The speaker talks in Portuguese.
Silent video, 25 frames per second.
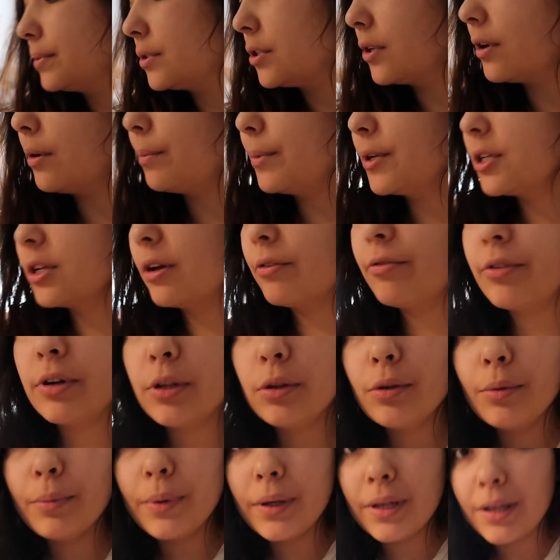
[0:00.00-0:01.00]
Geralmente ela
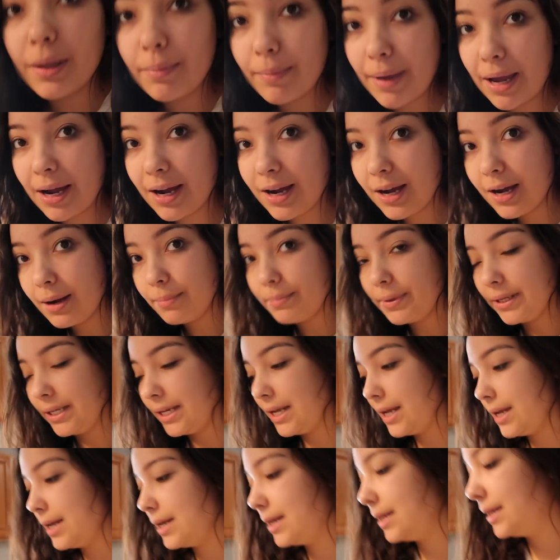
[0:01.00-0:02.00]
fica dormindo na minha cama,
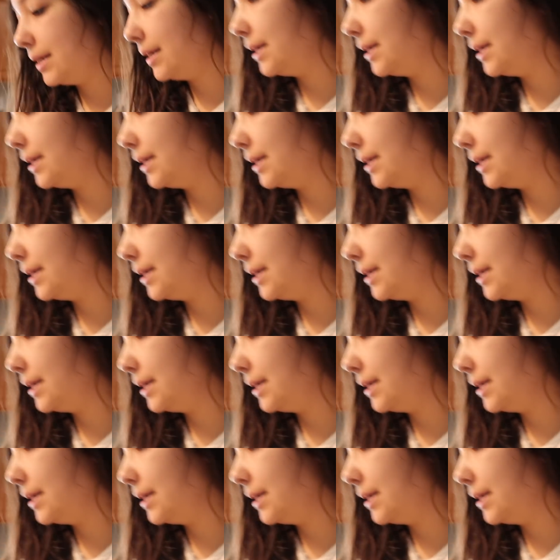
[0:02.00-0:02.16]
né?